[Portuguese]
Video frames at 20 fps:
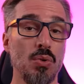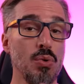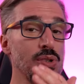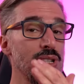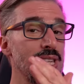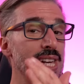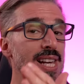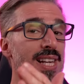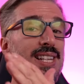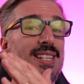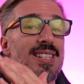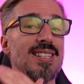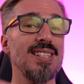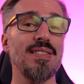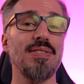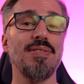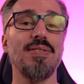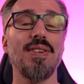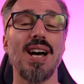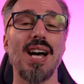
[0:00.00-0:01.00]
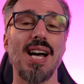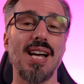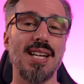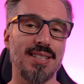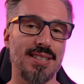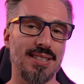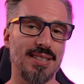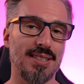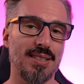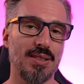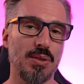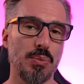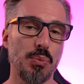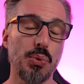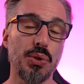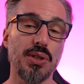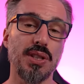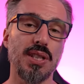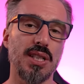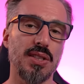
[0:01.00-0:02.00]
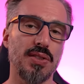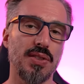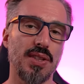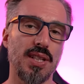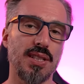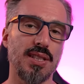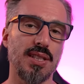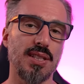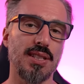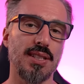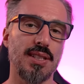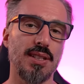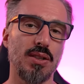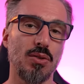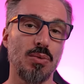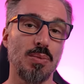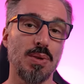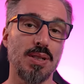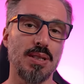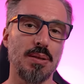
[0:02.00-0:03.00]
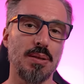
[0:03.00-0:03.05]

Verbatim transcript: O que, que se faz muitas vezes em algumas